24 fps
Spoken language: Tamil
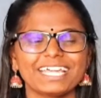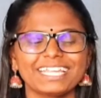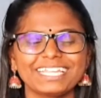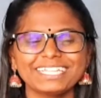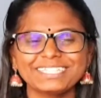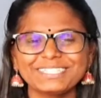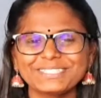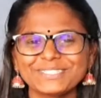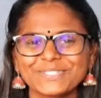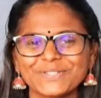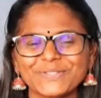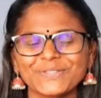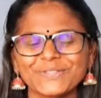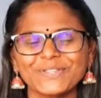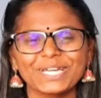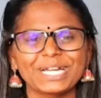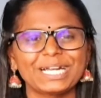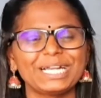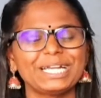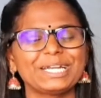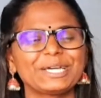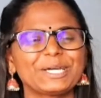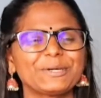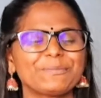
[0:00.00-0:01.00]
அனைத்து
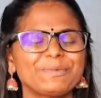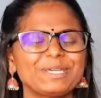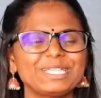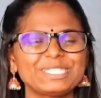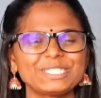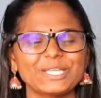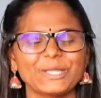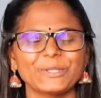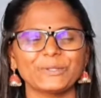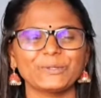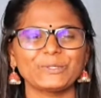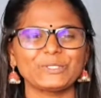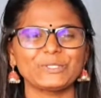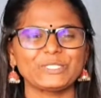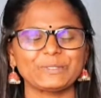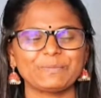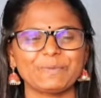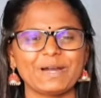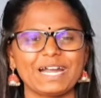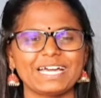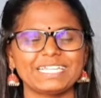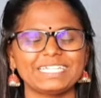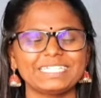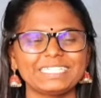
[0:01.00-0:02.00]
சொந்தங்களுக்குமே
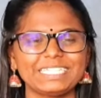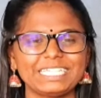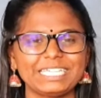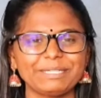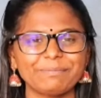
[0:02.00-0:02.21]
சந்தோஷமான